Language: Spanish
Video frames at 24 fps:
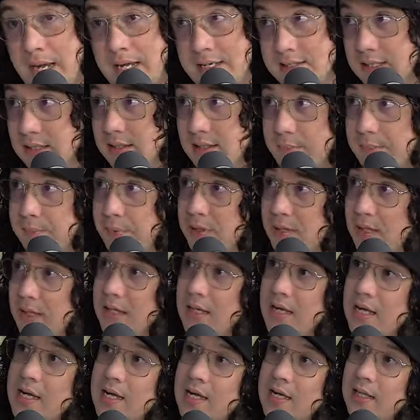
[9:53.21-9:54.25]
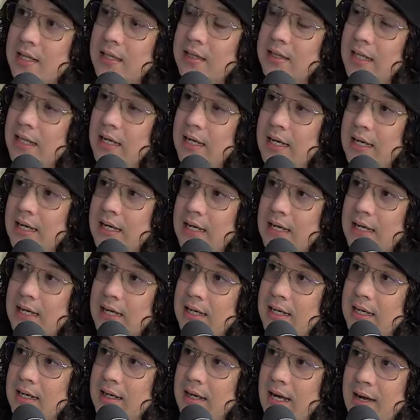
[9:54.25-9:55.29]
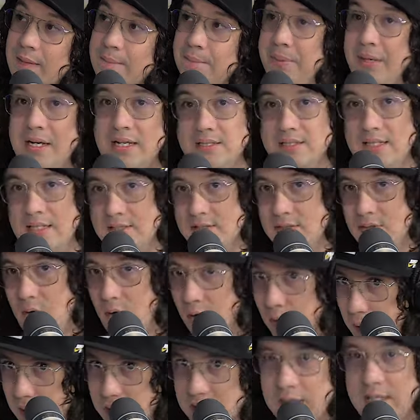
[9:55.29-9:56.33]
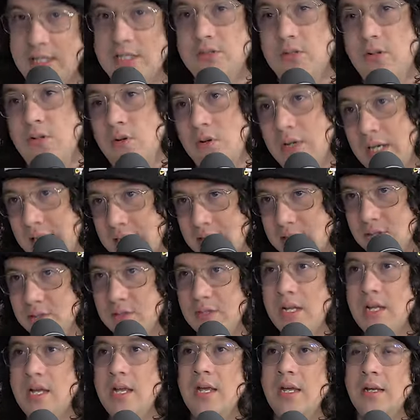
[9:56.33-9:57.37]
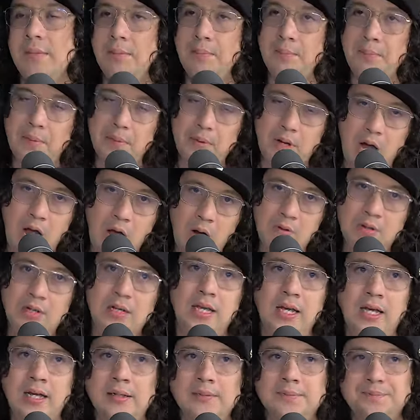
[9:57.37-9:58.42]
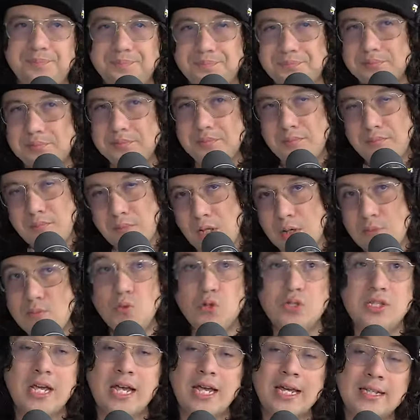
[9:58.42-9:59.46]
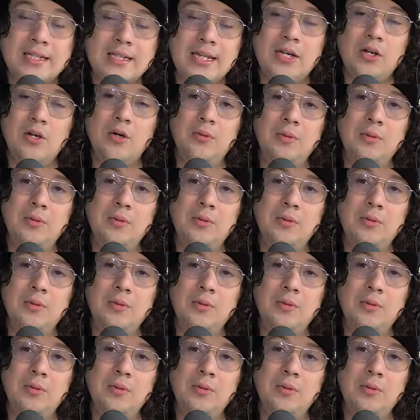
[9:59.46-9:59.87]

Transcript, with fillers: a este tipo de, de empresas, ojo al Cristo con eso, aunque Mucha gente lo